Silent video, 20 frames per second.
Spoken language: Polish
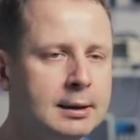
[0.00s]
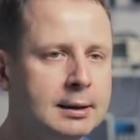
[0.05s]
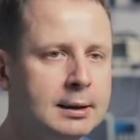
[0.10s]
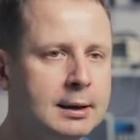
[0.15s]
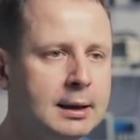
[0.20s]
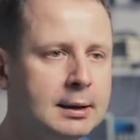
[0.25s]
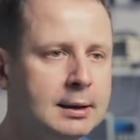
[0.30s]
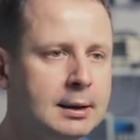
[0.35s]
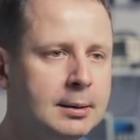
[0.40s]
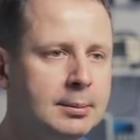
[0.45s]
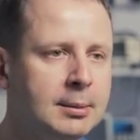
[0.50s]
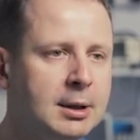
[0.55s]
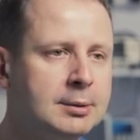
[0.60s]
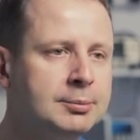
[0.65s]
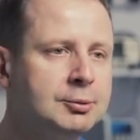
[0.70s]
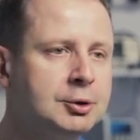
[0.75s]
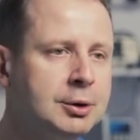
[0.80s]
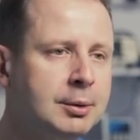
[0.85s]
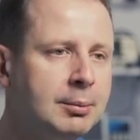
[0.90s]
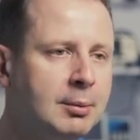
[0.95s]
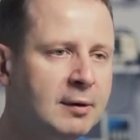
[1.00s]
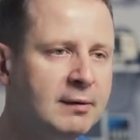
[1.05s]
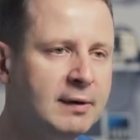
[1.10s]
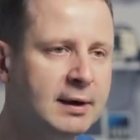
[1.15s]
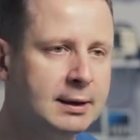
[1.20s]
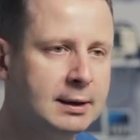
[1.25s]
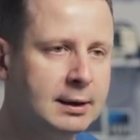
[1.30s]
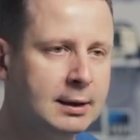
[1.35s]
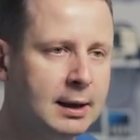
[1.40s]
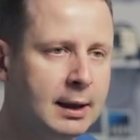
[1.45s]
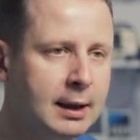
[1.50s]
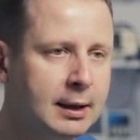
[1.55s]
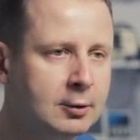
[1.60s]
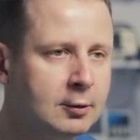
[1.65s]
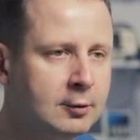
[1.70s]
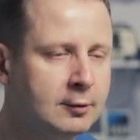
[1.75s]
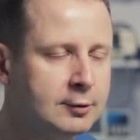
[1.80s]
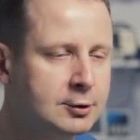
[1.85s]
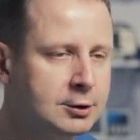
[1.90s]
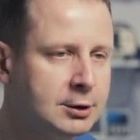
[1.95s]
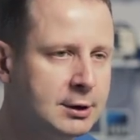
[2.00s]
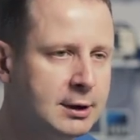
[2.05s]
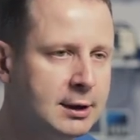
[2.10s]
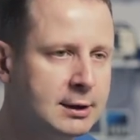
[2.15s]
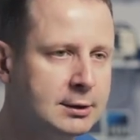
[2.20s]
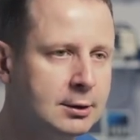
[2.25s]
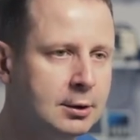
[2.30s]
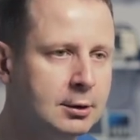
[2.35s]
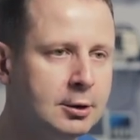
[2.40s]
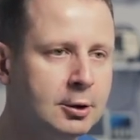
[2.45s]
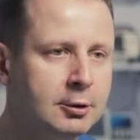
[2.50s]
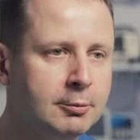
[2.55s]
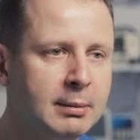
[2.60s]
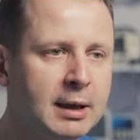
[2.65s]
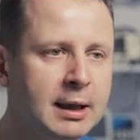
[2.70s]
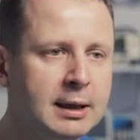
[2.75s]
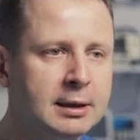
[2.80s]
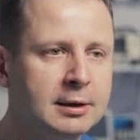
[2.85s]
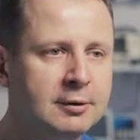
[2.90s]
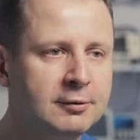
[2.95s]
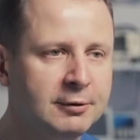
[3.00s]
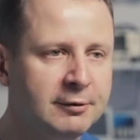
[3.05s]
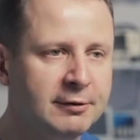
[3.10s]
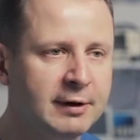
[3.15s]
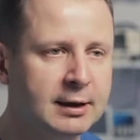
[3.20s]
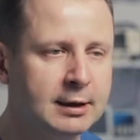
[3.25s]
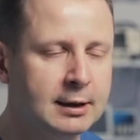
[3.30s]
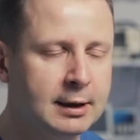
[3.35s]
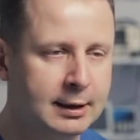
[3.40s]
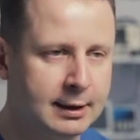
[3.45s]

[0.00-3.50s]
na temat przyjmowanych leków, czyli jest to normalny wywiad